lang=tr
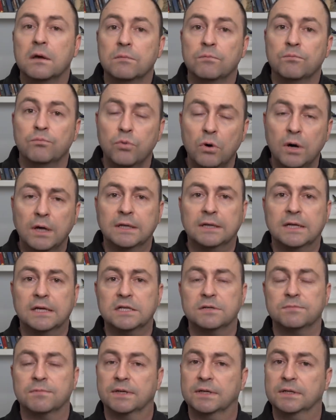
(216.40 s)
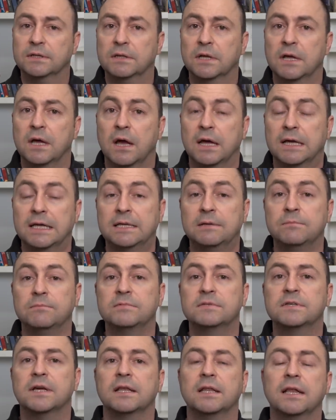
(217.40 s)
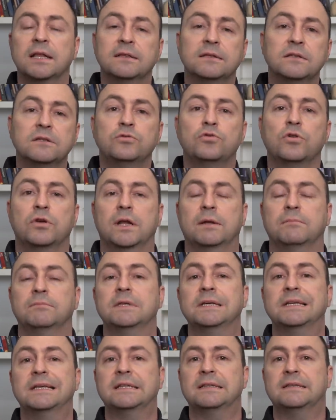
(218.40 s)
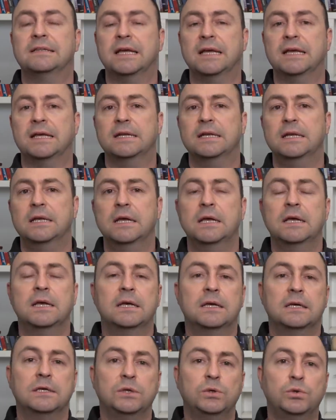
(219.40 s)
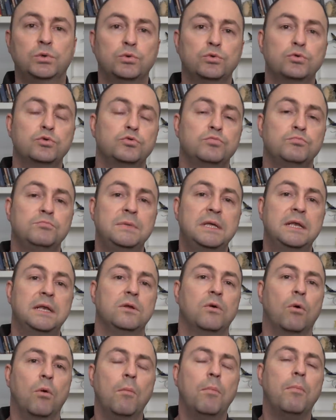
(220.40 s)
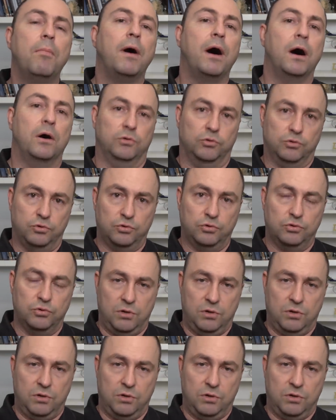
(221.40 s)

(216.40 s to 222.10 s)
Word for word: Bu anlaşmanın imzalandığı dönemdeki değeri 100 milyon pound.